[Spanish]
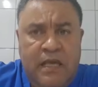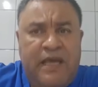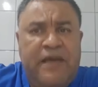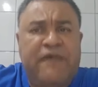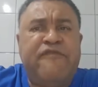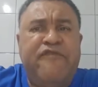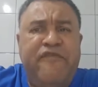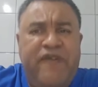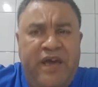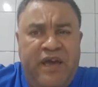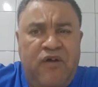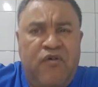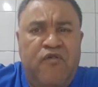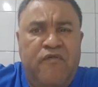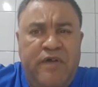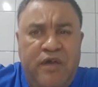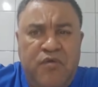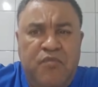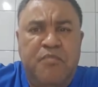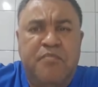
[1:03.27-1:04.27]
es
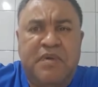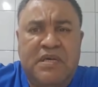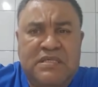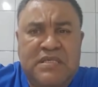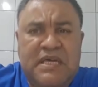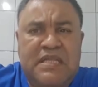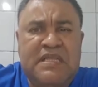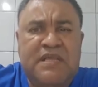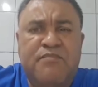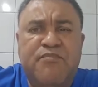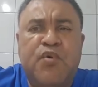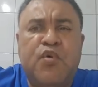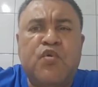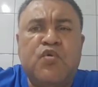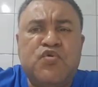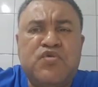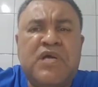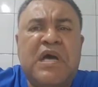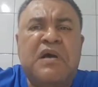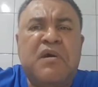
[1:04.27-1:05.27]
feo ver un paciente por
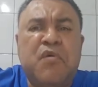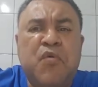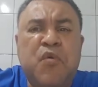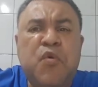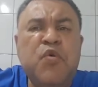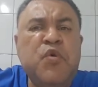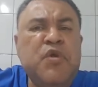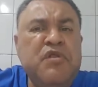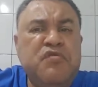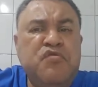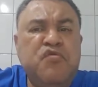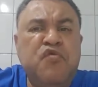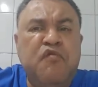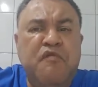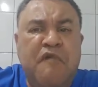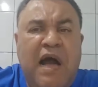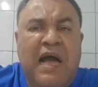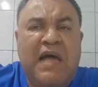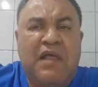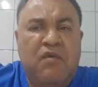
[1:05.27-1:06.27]
un zancudo
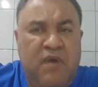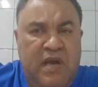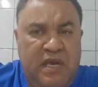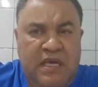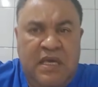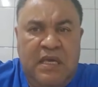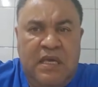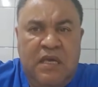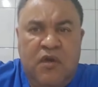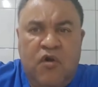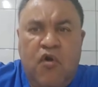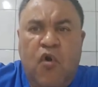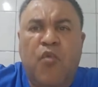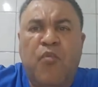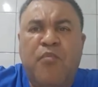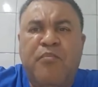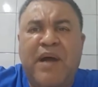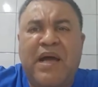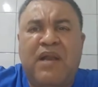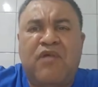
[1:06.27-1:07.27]
intubado ahí con
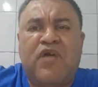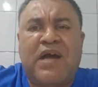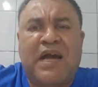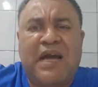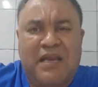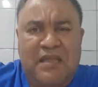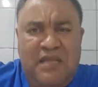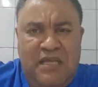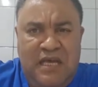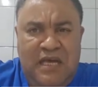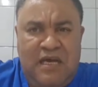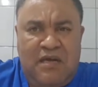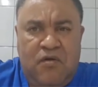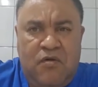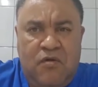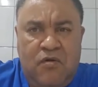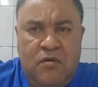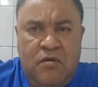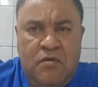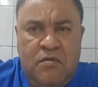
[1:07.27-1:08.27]
un paro
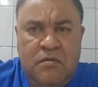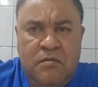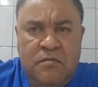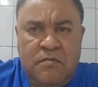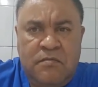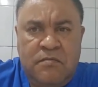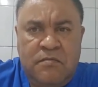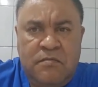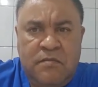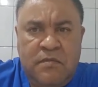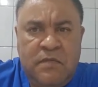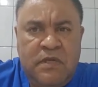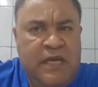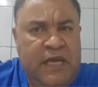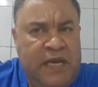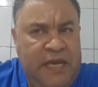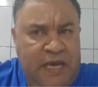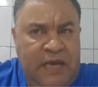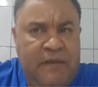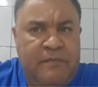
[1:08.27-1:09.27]
cardíaco.
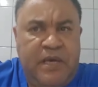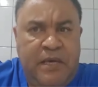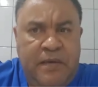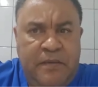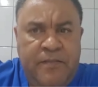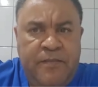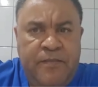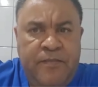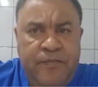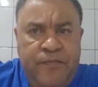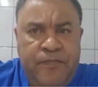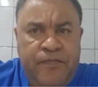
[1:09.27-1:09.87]
Créame,